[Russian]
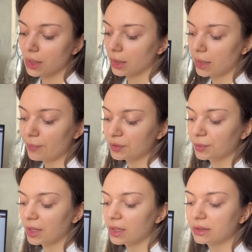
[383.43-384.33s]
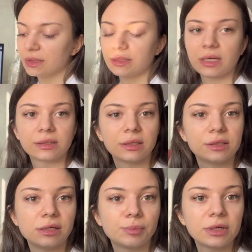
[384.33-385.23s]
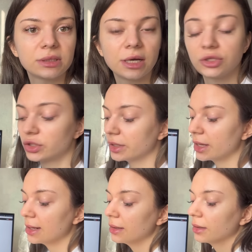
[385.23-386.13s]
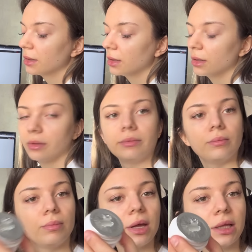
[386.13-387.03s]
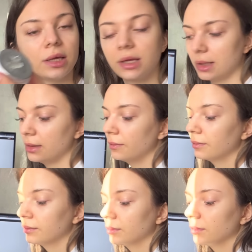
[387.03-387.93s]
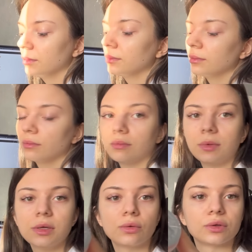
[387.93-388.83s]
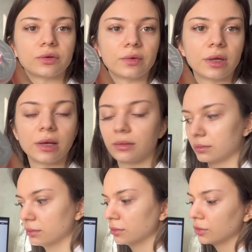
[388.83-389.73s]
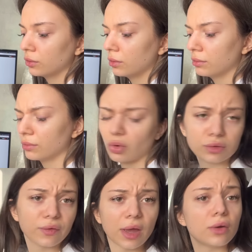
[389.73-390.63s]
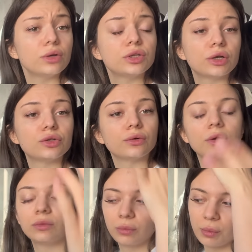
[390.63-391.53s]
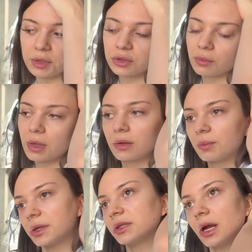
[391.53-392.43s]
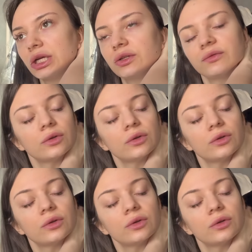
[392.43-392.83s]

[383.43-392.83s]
Я посмотрела, здесь оказалось есть прозрачный гель белый гель и розовый гель. Но ну, розовый я не очень хочу, я думаю, между белым и прозрачным